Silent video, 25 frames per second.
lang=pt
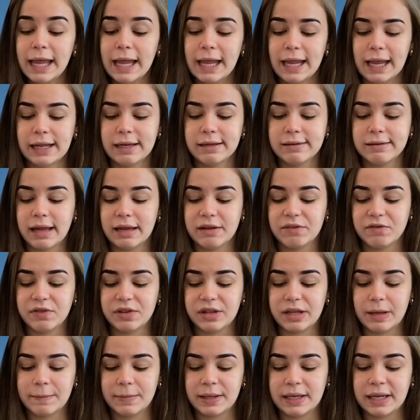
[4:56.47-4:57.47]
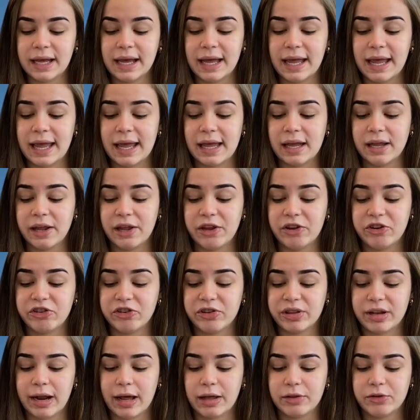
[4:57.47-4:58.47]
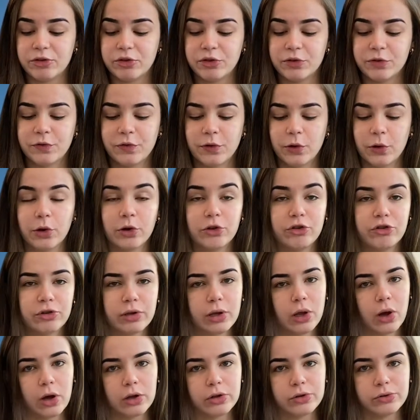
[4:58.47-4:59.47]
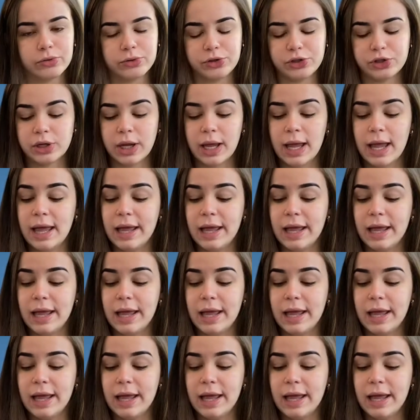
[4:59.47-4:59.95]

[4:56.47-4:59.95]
Ele tem vitamina E e extrato de flor de lótus.